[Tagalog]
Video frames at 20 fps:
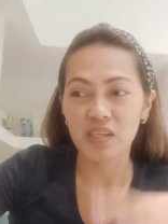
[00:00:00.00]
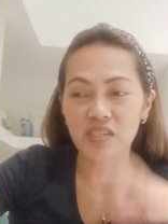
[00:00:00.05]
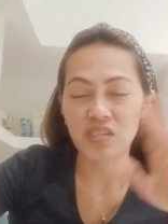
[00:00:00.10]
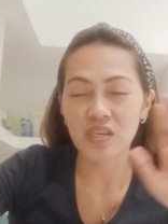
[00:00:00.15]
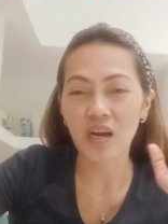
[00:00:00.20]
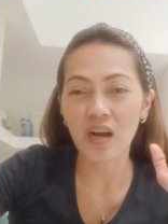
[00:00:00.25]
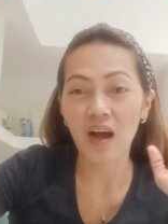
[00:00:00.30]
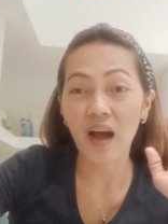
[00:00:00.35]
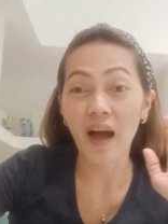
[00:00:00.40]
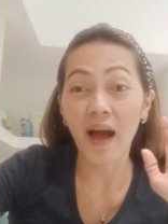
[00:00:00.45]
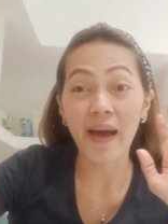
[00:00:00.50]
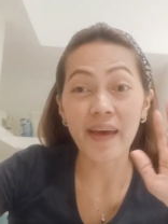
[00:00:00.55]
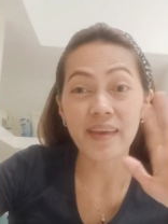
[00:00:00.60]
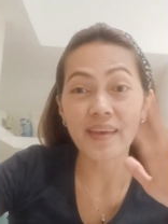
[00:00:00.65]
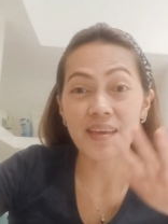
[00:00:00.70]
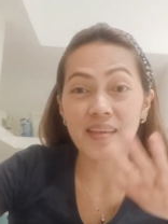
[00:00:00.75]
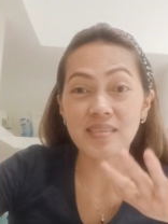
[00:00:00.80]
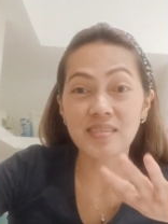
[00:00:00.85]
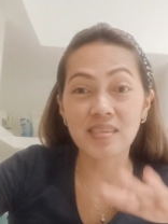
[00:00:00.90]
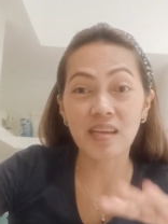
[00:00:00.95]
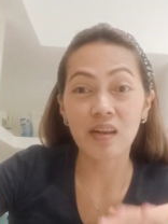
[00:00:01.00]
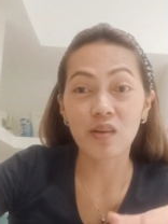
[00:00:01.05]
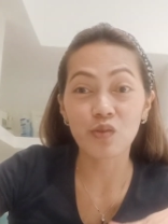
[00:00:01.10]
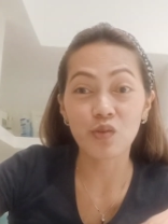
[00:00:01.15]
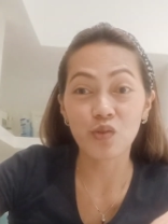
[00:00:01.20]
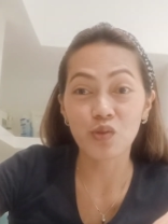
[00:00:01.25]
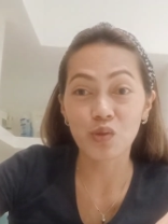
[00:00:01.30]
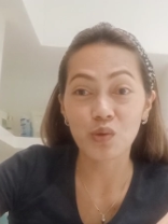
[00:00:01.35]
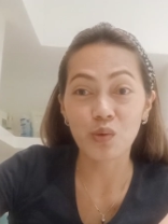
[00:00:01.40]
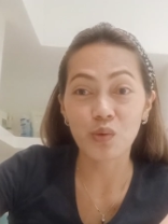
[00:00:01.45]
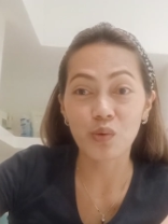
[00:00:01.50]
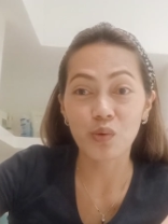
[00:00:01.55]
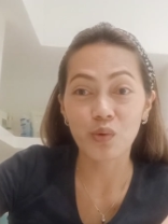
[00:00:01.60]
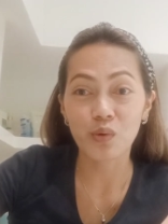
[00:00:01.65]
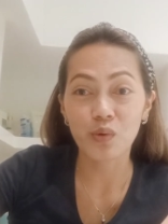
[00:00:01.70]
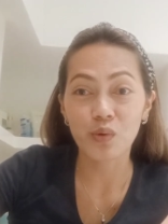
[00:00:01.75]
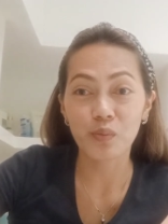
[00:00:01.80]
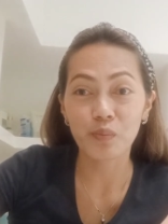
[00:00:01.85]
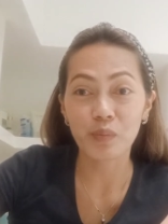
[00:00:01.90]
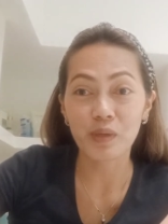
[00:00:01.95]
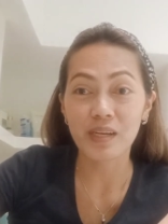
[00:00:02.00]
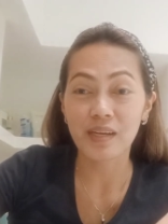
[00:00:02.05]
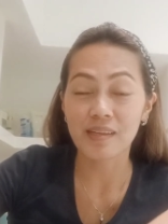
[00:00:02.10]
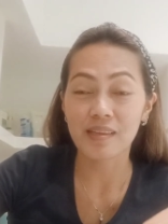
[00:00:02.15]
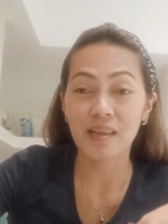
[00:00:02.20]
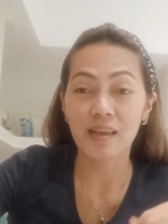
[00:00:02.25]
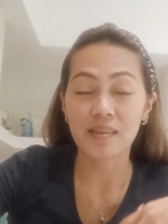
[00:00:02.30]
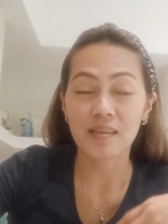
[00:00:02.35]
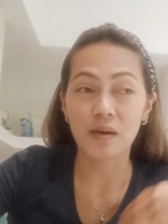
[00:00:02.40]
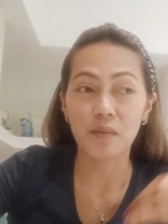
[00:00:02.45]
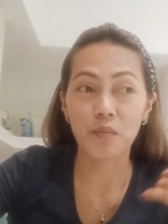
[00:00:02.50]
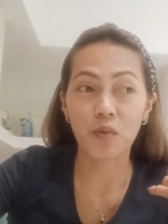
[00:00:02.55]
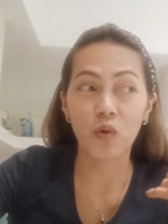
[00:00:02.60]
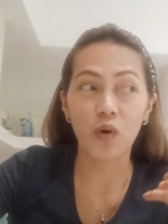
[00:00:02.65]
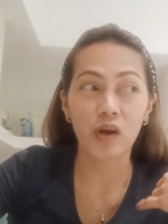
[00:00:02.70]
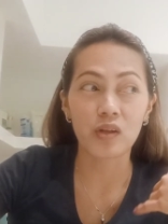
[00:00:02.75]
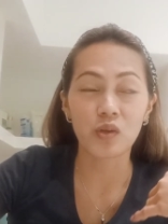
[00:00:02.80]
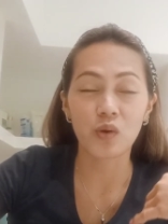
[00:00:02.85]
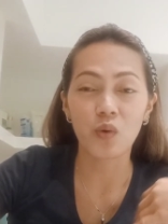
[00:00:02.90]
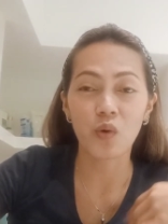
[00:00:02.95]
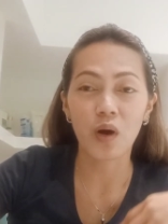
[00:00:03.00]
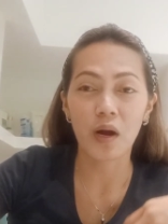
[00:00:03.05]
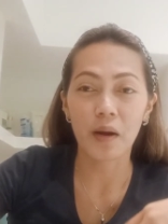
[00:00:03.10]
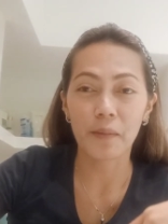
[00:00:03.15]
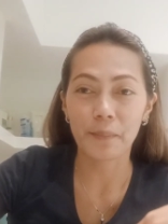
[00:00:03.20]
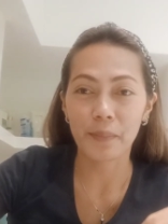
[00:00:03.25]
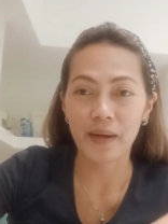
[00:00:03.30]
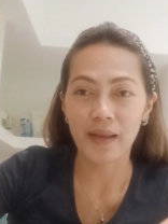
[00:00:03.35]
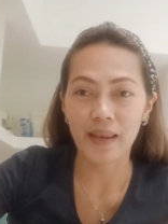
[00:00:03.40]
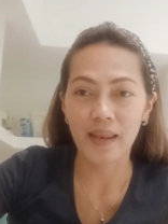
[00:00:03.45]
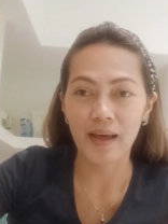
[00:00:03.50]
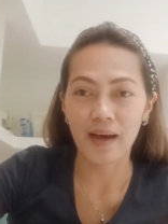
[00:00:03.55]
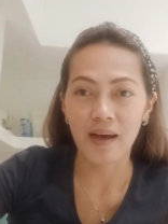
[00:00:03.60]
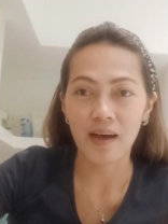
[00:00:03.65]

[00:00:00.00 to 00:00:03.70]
At saka high-end salon tong pinagtatrabuan ko nga pala.